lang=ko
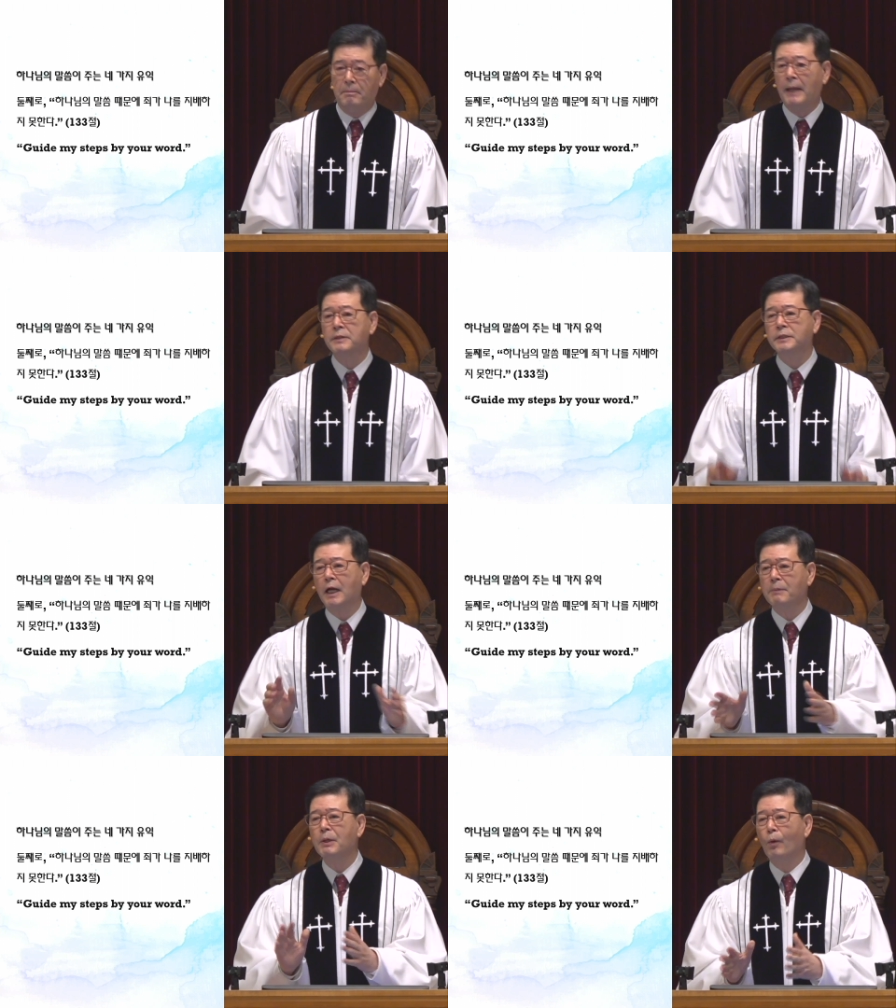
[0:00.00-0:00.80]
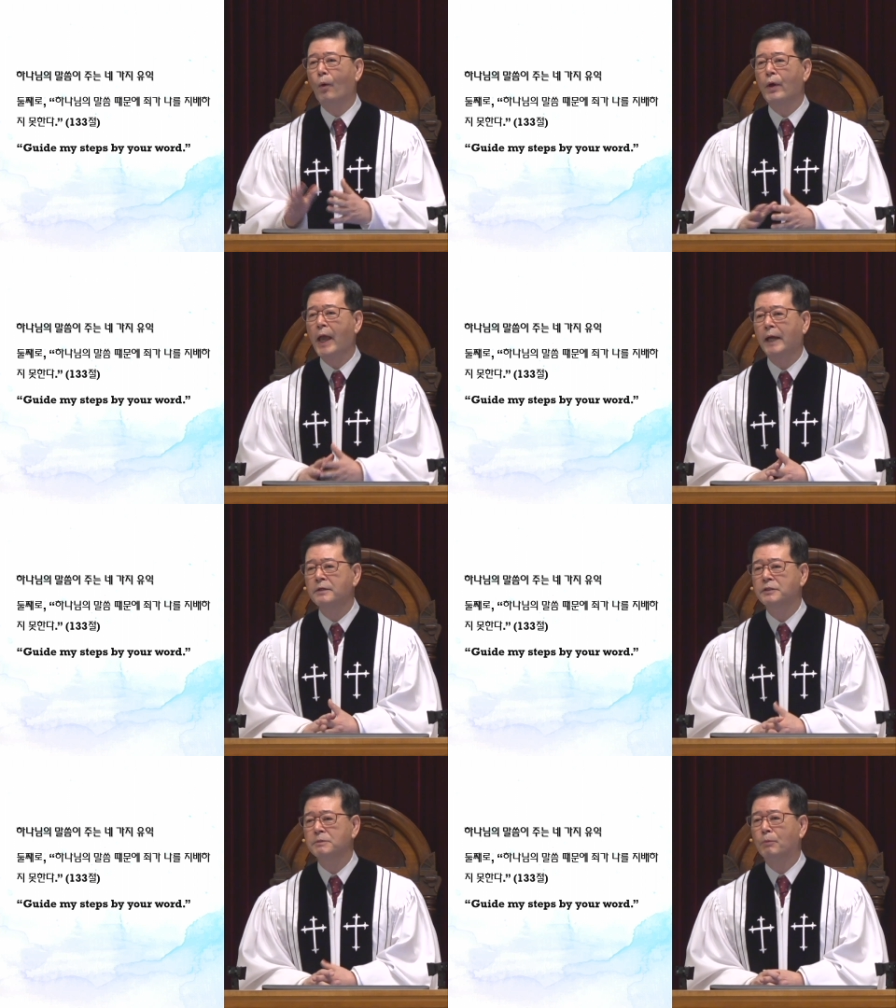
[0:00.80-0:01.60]
많은 사람이
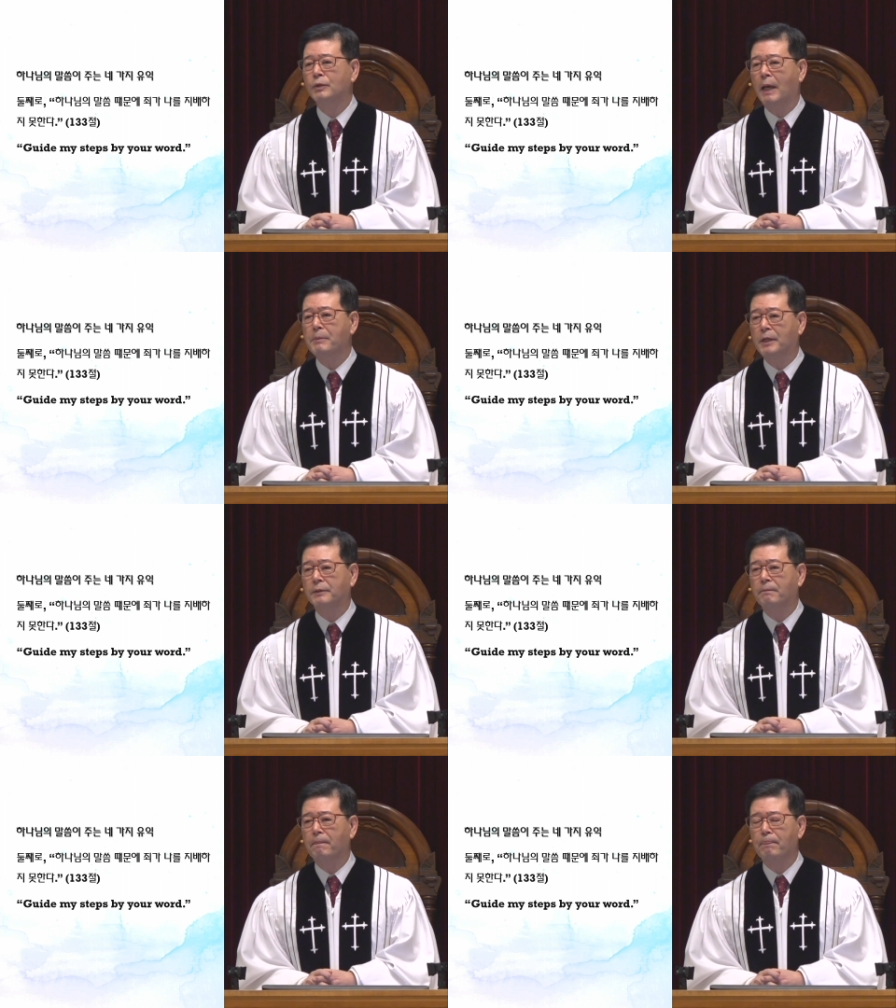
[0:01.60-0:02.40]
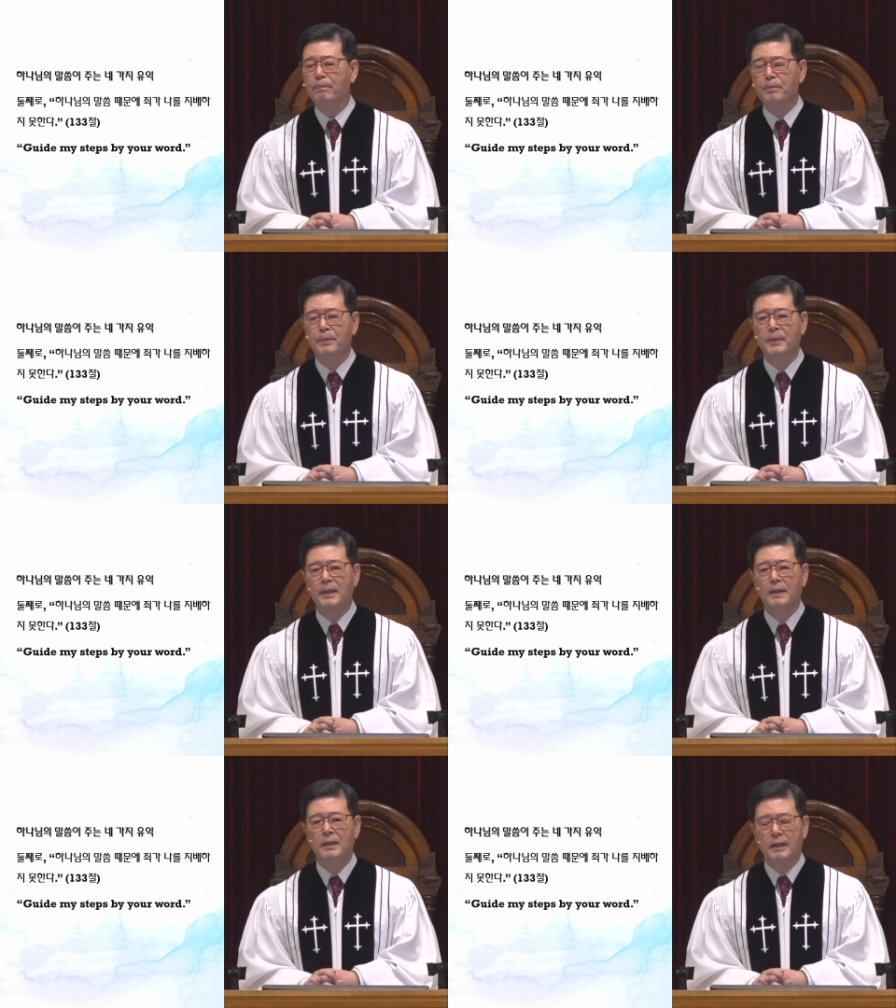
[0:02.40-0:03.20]
오해하는 것은 뭐냐면
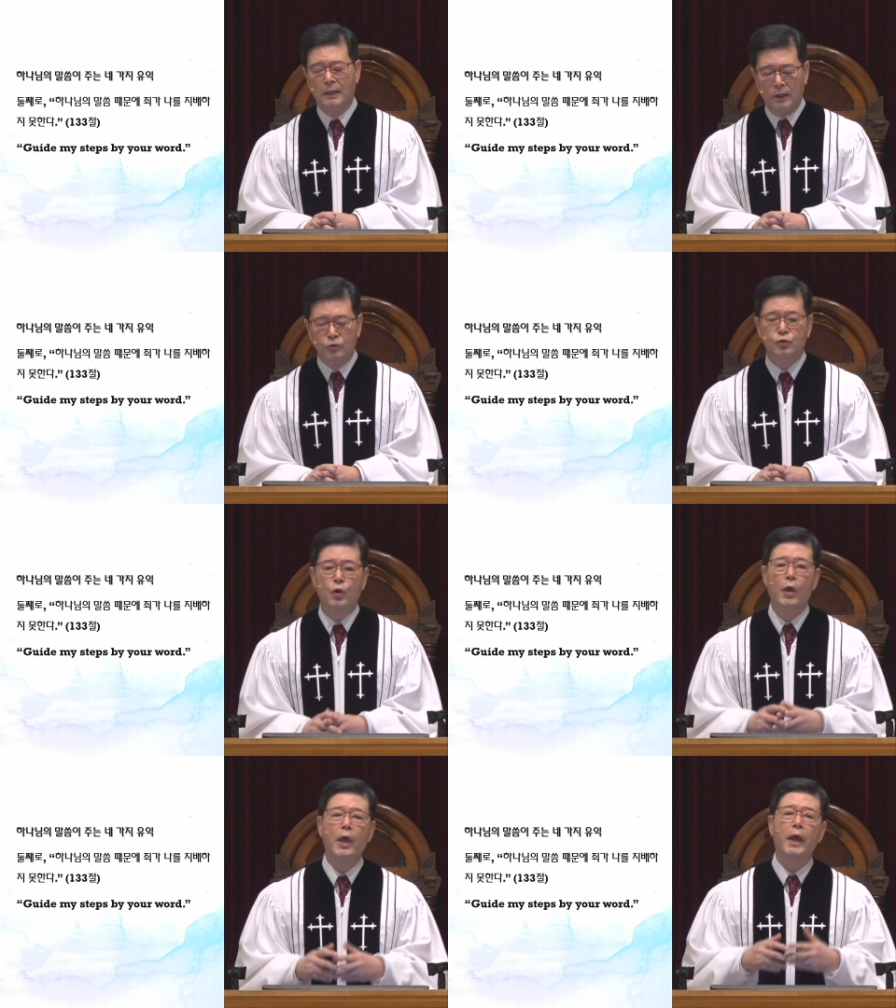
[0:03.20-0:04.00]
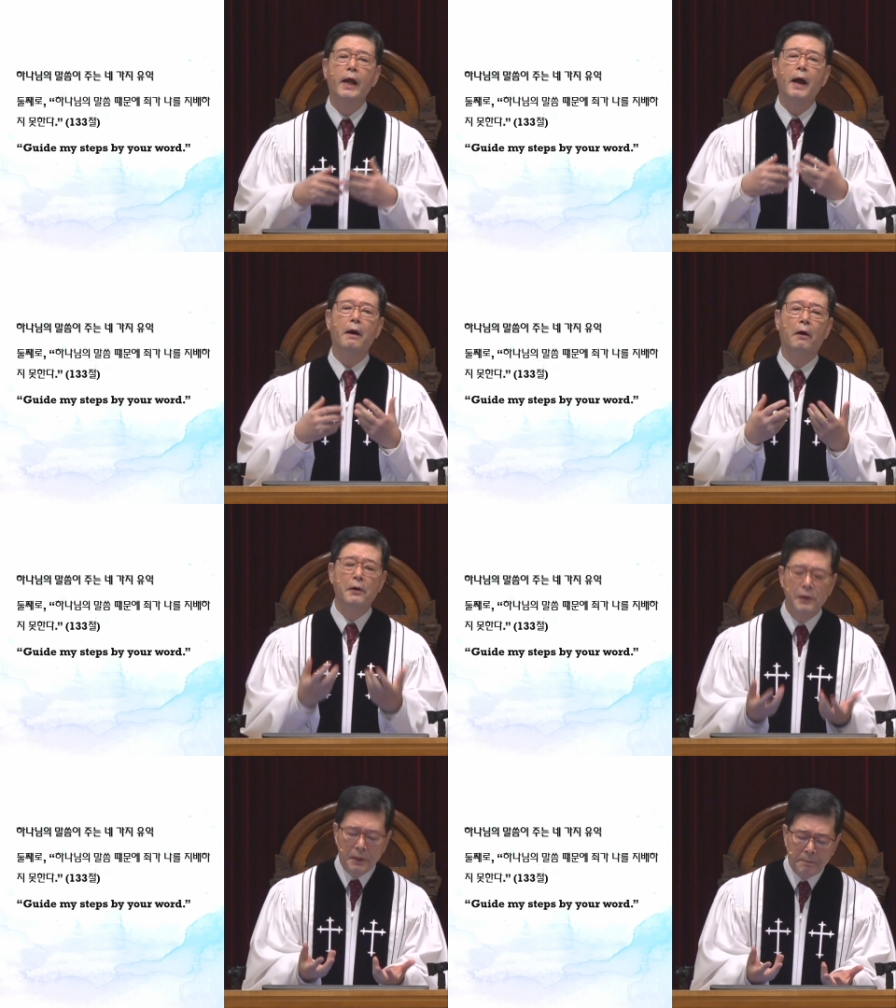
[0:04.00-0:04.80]
죄가
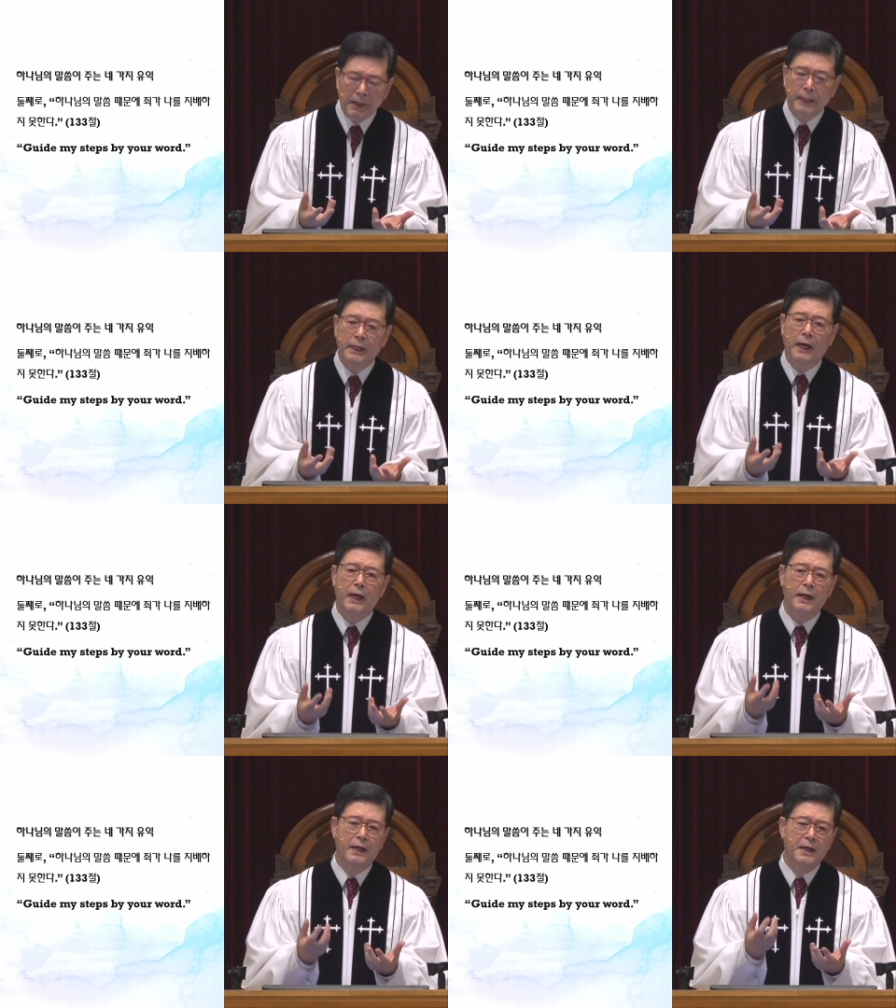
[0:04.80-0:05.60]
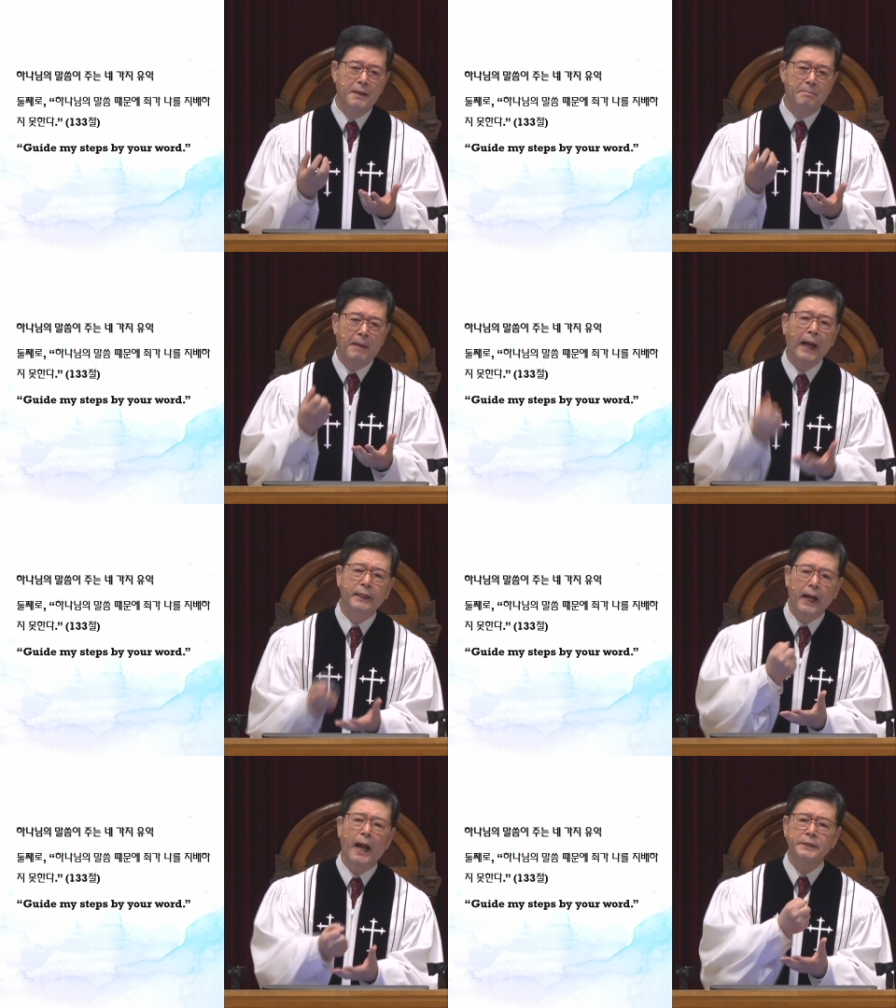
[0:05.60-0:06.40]
얼마나
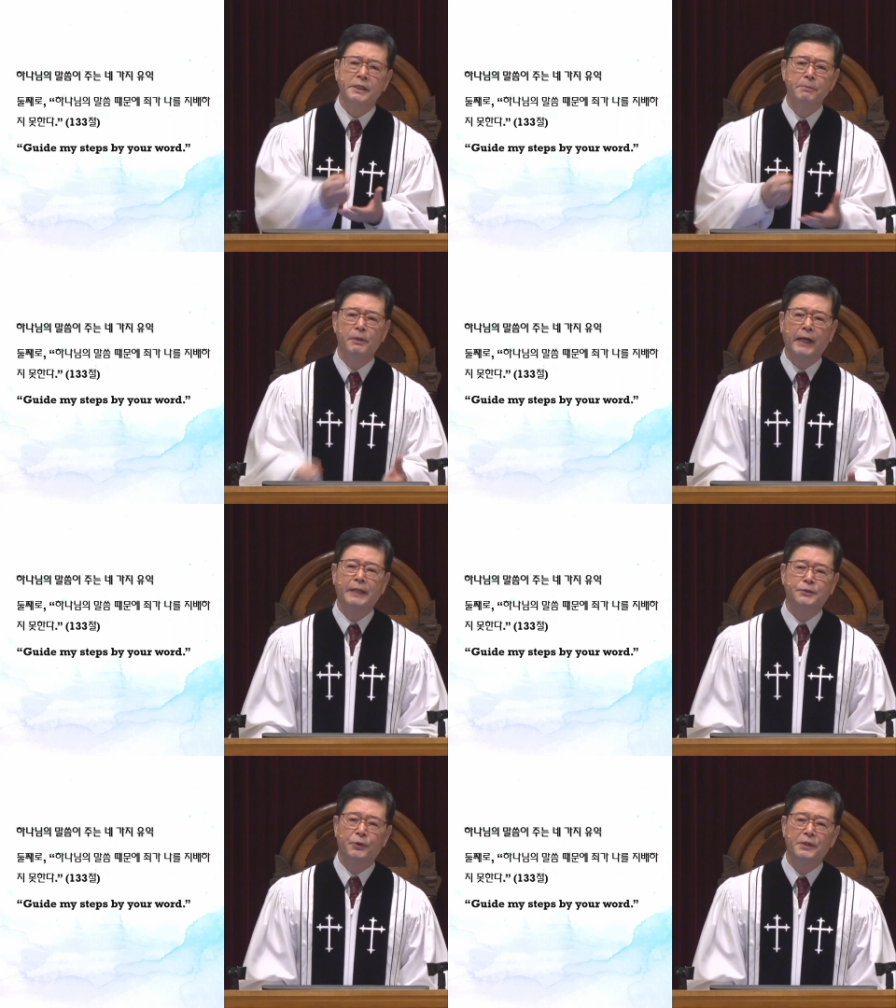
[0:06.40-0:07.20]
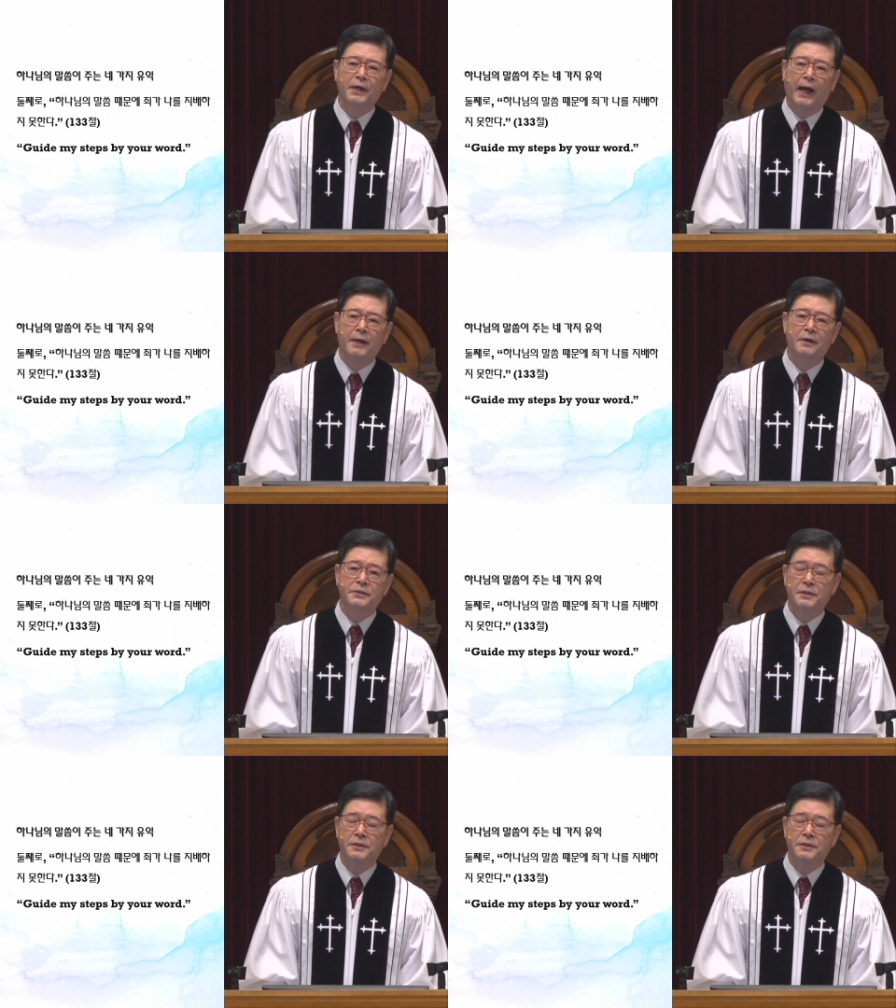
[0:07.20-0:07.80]
막강한 힘을 가지고 있는가 하는